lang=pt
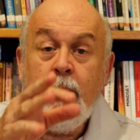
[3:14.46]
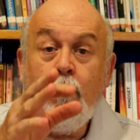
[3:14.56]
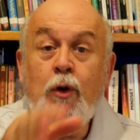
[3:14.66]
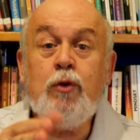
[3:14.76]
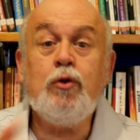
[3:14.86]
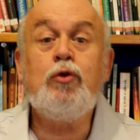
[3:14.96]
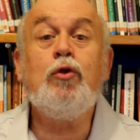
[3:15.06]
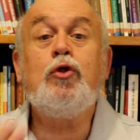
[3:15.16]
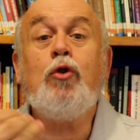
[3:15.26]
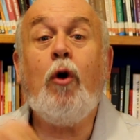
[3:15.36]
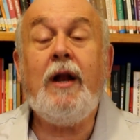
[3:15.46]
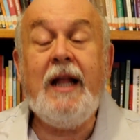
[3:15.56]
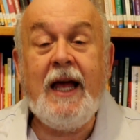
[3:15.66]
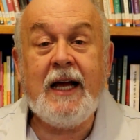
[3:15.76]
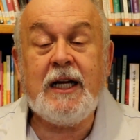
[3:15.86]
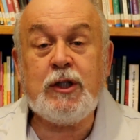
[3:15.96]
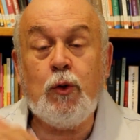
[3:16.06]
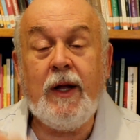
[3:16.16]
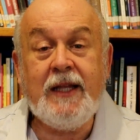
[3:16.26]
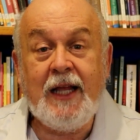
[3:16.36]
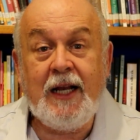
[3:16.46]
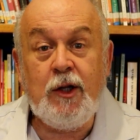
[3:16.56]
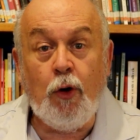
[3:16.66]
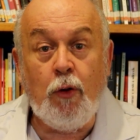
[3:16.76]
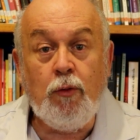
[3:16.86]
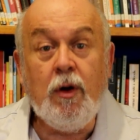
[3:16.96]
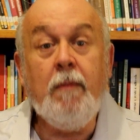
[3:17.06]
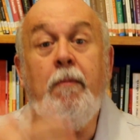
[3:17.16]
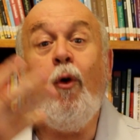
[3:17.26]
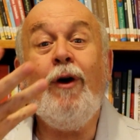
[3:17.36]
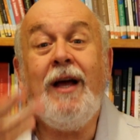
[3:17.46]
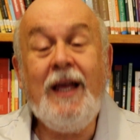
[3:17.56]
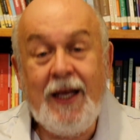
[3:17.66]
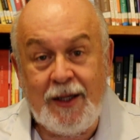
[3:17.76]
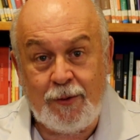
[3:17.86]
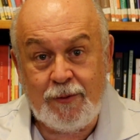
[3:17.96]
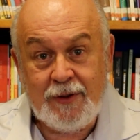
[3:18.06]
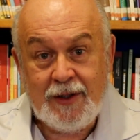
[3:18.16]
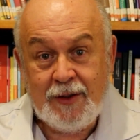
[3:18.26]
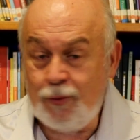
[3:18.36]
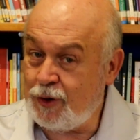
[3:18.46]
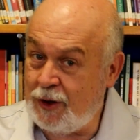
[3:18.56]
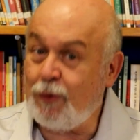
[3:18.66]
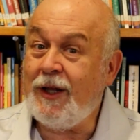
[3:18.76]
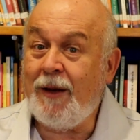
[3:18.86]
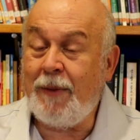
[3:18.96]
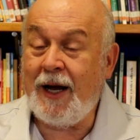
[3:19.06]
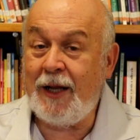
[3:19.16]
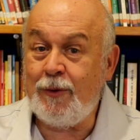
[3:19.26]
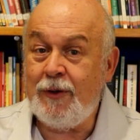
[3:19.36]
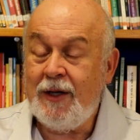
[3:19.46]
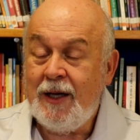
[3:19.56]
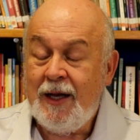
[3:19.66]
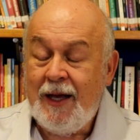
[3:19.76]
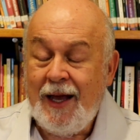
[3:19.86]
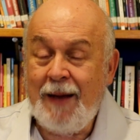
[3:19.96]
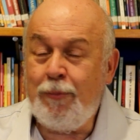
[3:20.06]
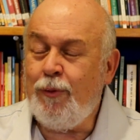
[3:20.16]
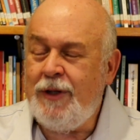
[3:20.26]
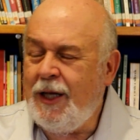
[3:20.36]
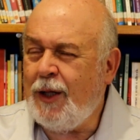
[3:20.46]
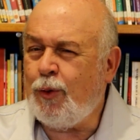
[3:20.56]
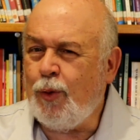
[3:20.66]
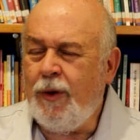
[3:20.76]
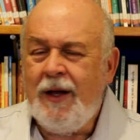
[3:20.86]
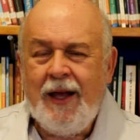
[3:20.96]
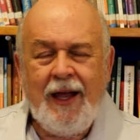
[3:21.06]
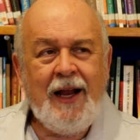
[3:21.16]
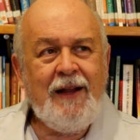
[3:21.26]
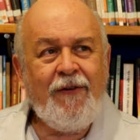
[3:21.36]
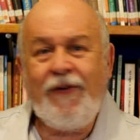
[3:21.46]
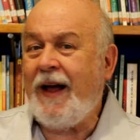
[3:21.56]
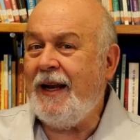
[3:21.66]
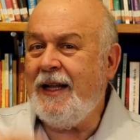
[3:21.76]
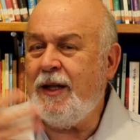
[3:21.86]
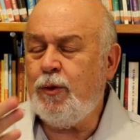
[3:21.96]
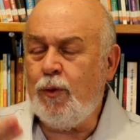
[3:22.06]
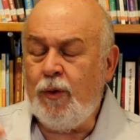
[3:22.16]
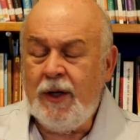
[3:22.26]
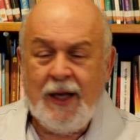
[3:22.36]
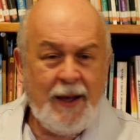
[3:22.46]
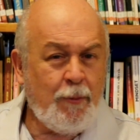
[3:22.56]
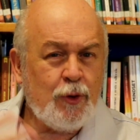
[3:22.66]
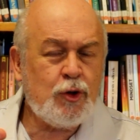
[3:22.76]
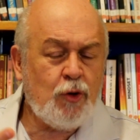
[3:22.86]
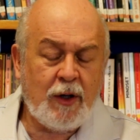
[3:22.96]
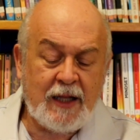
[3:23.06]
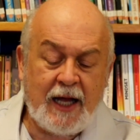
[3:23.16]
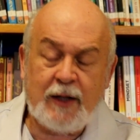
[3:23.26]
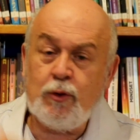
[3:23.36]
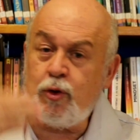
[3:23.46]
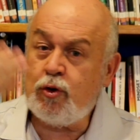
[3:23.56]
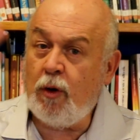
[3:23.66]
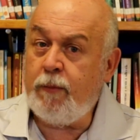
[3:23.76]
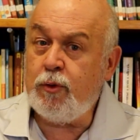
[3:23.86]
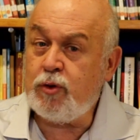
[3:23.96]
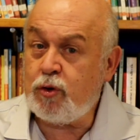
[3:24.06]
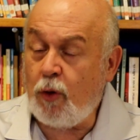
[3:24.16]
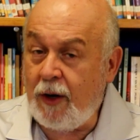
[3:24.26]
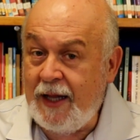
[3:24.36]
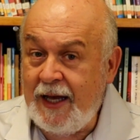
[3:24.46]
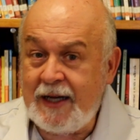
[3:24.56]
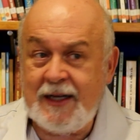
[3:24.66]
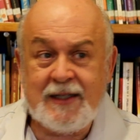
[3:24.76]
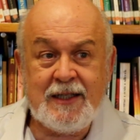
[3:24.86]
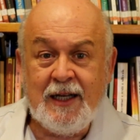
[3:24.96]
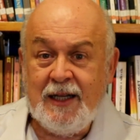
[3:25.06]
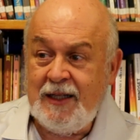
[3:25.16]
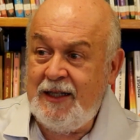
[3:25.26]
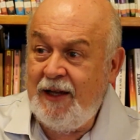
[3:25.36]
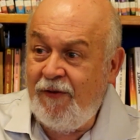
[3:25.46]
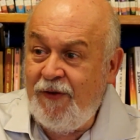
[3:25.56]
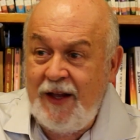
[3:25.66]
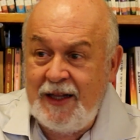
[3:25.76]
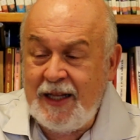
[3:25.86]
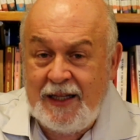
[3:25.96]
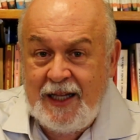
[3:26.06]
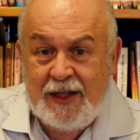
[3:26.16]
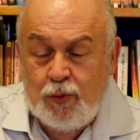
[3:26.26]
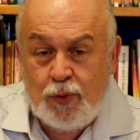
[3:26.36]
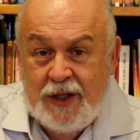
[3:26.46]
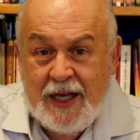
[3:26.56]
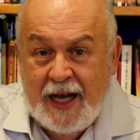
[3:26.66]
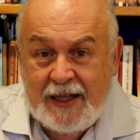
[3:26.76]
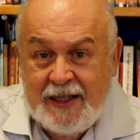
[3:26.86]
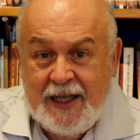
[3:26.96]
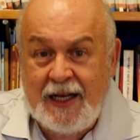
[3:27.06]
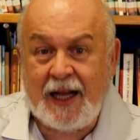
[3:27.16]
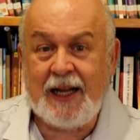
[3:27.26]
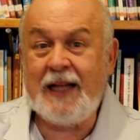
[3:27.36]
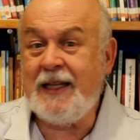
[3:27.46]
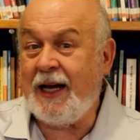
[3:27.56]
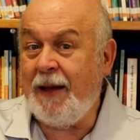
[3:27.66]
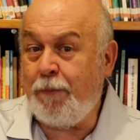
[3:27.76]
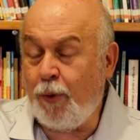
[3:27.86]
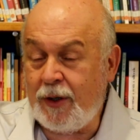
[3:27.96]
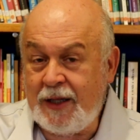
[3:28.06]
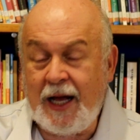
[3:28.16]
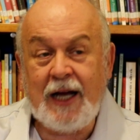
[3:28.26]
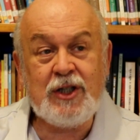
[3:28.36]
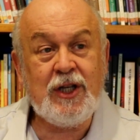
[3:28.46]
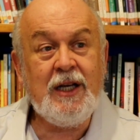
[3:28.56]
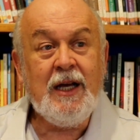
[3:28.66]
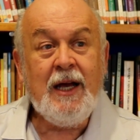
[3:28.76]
Muitos dos colegas do André Lyon morreram no seu trabalho. É bonito ele falando emocionado sobre os colegas de vida, de, do dia a dia lá da reportagem.